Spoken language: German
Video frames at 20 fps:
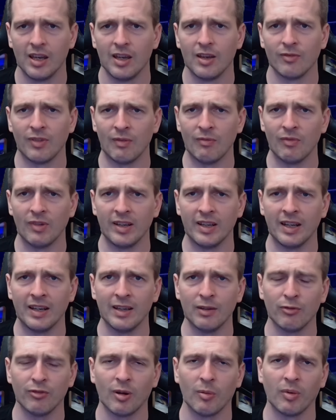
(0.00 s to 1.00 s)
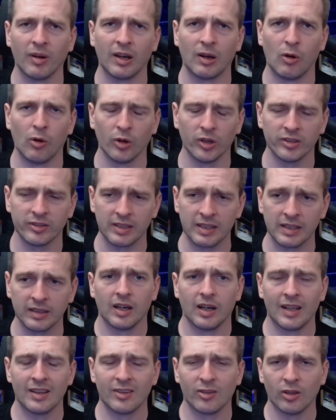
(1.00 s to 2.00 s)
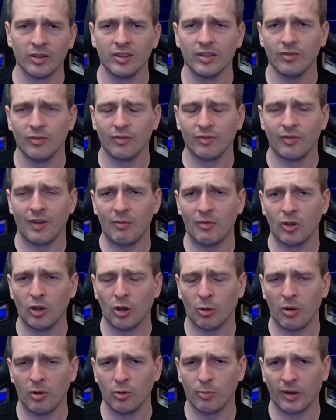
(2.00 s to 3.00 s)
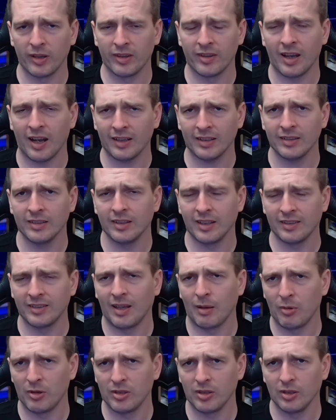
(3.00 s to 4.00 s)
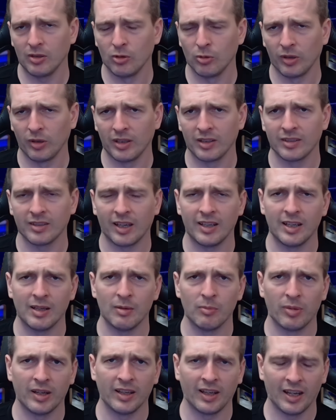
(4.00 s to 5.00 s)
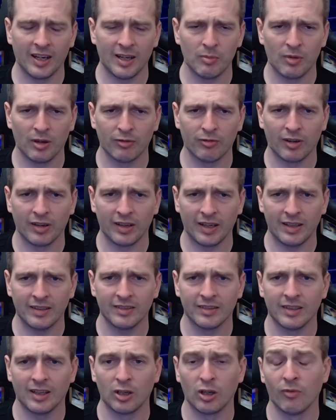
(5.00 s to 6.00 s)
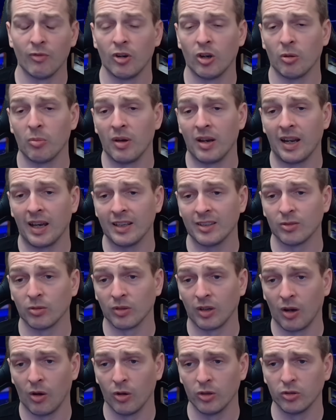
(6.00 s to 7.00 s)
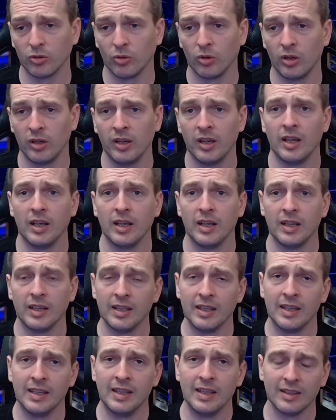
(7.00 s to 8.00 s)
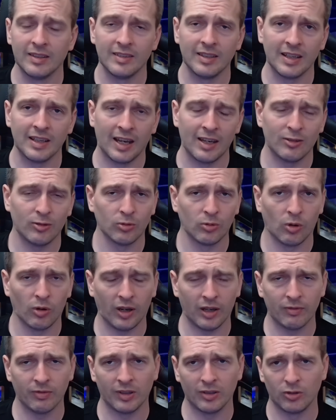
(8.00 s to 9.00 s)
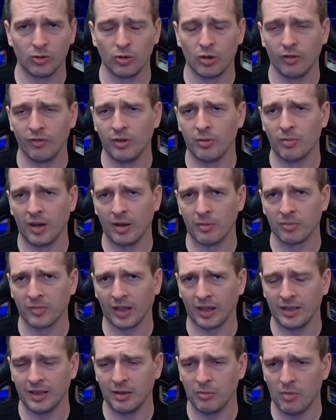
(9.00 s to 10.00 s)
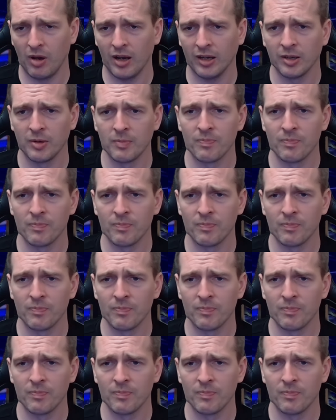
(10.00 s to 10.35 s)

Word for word: wenn wir denn den Verbrauch senken. Ansonsten, wenn wir nochmal übertakten, das habe ich übrigens gerade eben bei 3D Mark vergessen, da können wir nochmal Leistung rausholen. Hier ist die Leistung auch etwas höher wie beim 3D Mark,